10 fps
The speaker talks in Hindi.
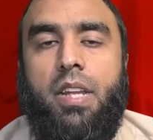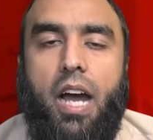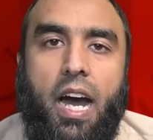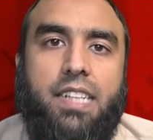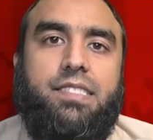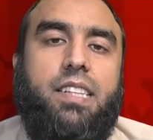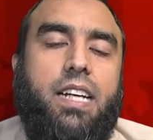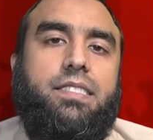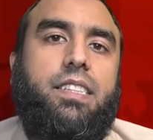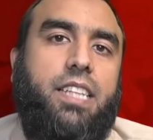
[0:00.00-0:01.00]
आहिस्ता
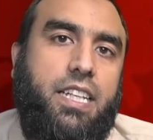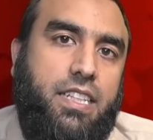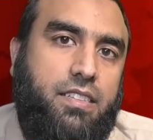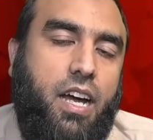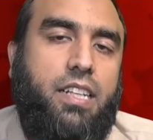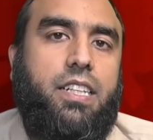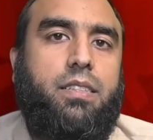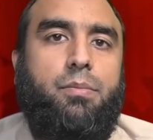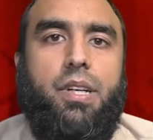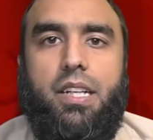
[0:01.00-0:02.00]
आहिस्ता ये किरदार
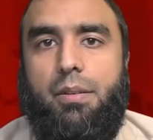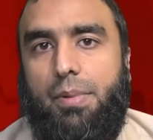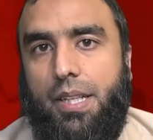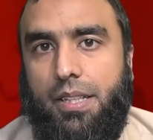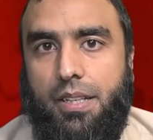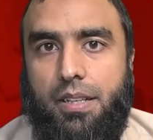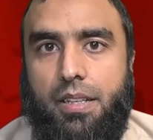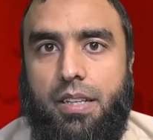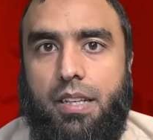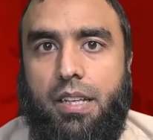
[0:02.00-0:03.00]
ख़त्म करने पड़ेंगे
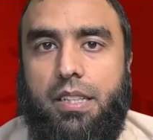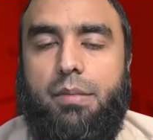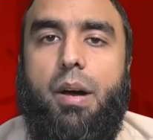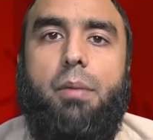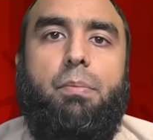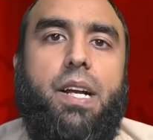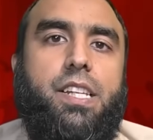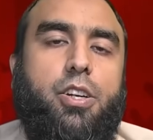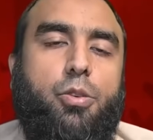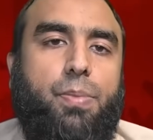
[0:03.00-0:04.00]
तमाम बड़ी
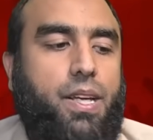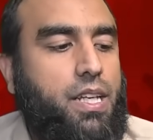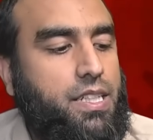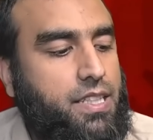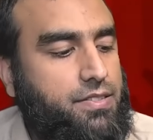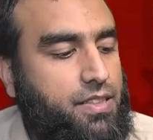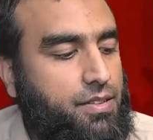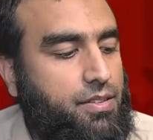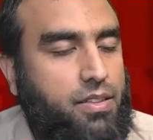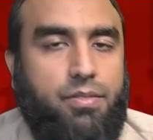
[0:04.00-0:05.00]
जगहों पे जैसे
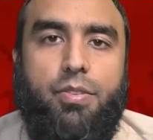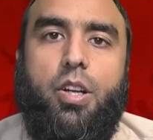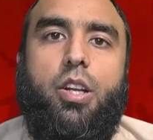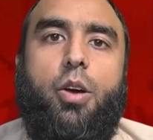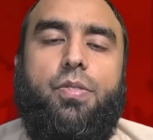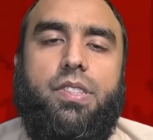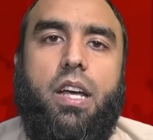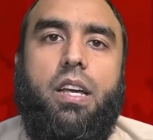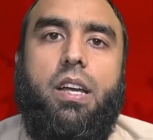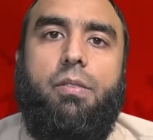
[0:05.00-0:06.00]
फॉरेन ऑफिस
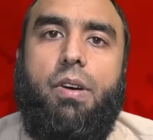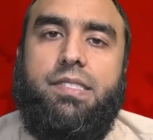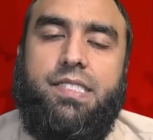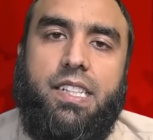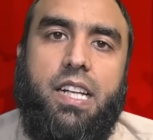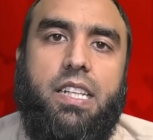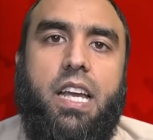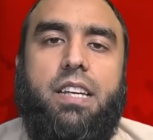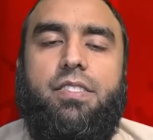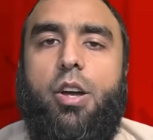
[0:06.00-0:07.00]
हैं वहाँ सिग्नल के
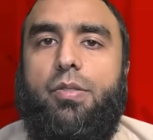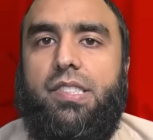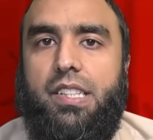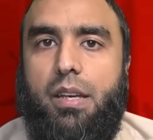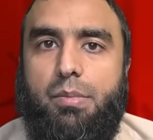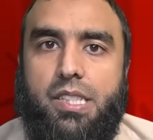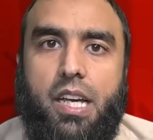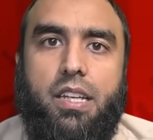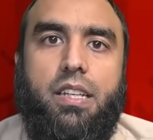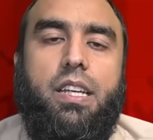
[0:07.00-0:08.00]
किसी ऑफिसर के
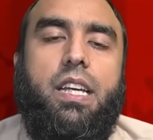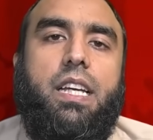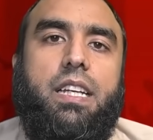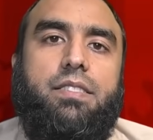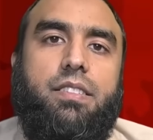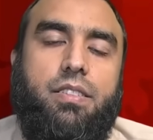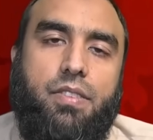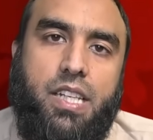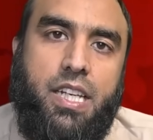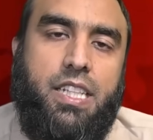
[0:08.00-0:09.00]
बजाय किसी
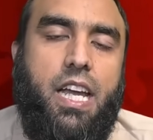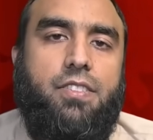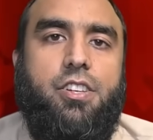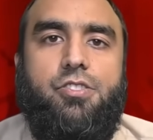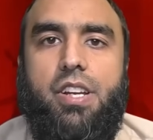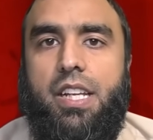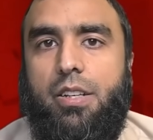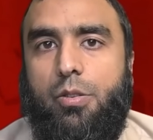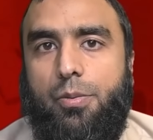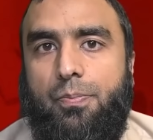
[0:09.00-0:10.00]
सिविलियन की ऐसी ट्रेनिंग
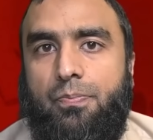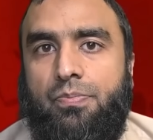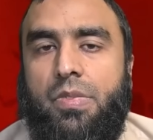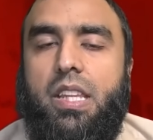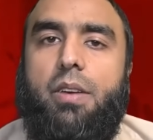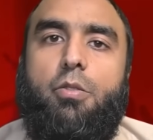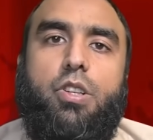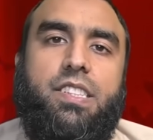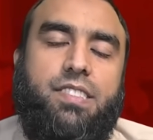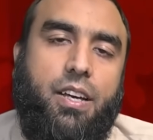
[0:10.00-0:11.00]
हो कि वो
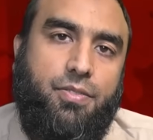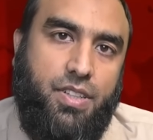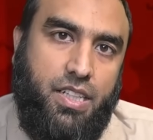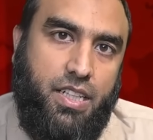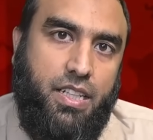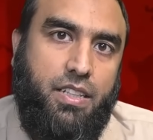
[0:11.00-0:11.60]
डिसाइफर करे